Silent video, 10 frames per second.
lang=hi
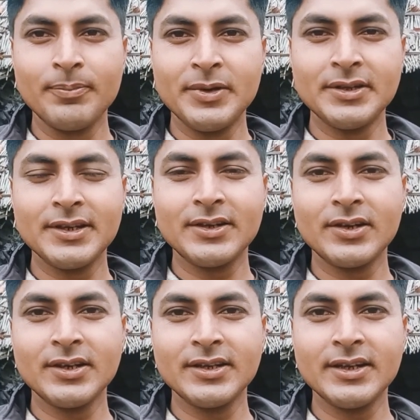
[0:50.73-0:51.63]
विनती
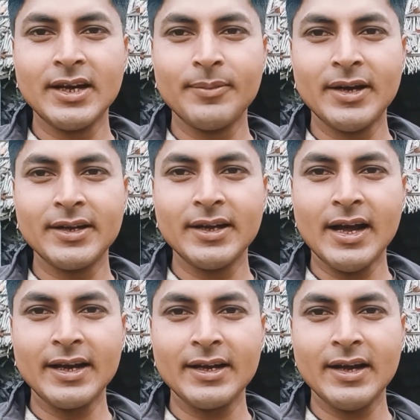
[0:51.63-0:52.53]
करिए जे हमारे
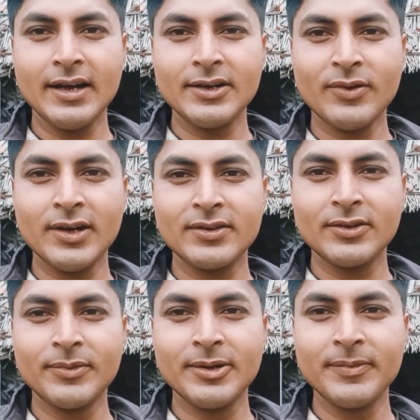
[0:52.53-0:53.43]
आगे आने वाला
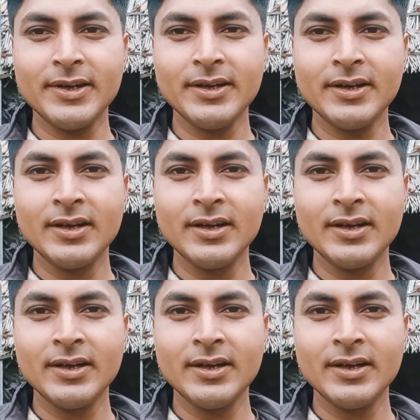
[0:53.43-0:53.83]
समय में